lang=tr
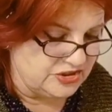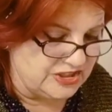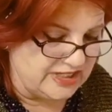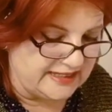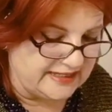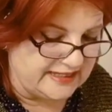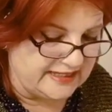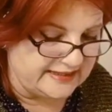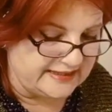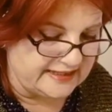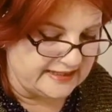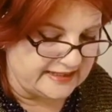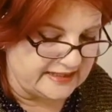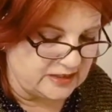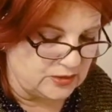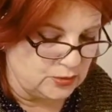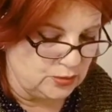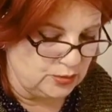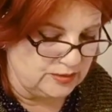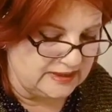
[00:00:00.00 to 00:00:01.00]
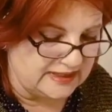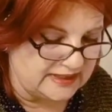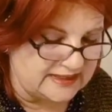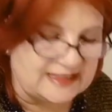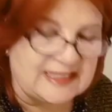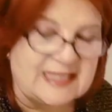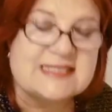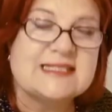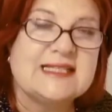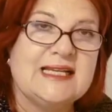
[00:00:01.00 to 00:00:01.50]
cennetteki
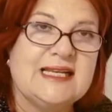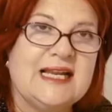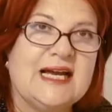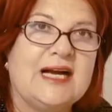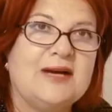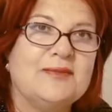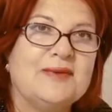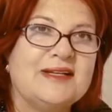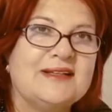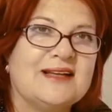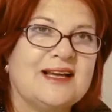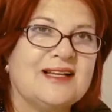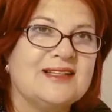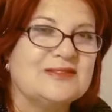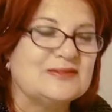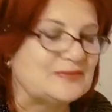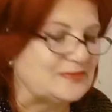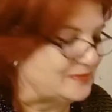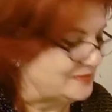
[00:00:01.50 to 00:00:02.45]
kullarına selam eden